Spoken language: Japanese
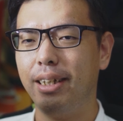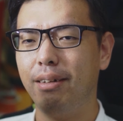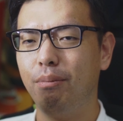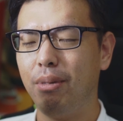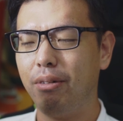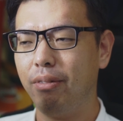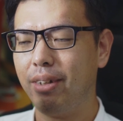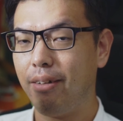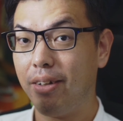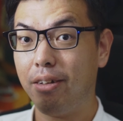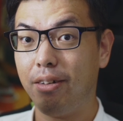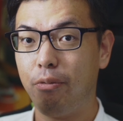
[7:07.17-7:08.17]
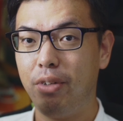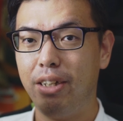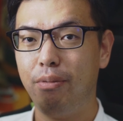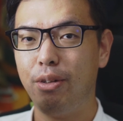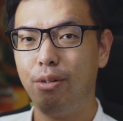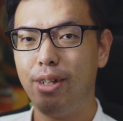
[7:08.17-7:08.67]
えー、まあ、
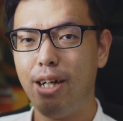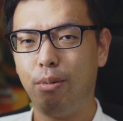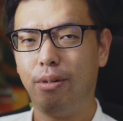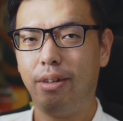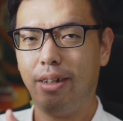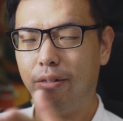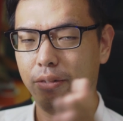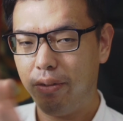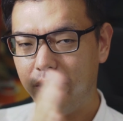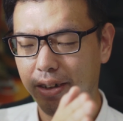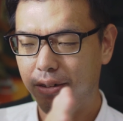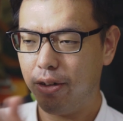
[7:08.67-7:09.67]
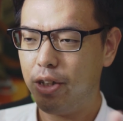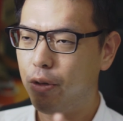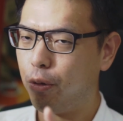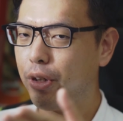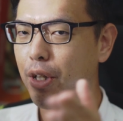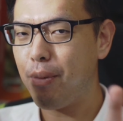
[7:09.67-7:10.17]
触ったのが BBL ラブって
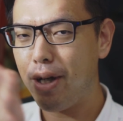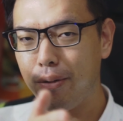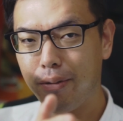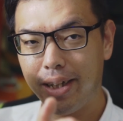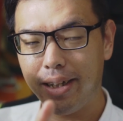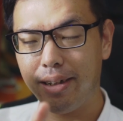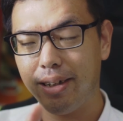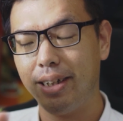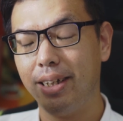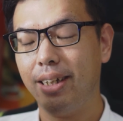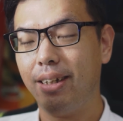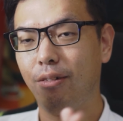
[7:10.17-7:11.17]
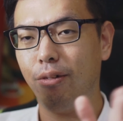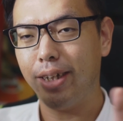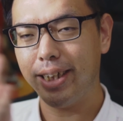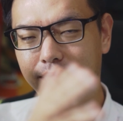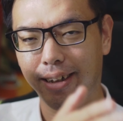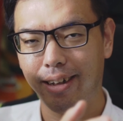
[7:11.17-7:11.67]
あの BBLS の一個手前のね、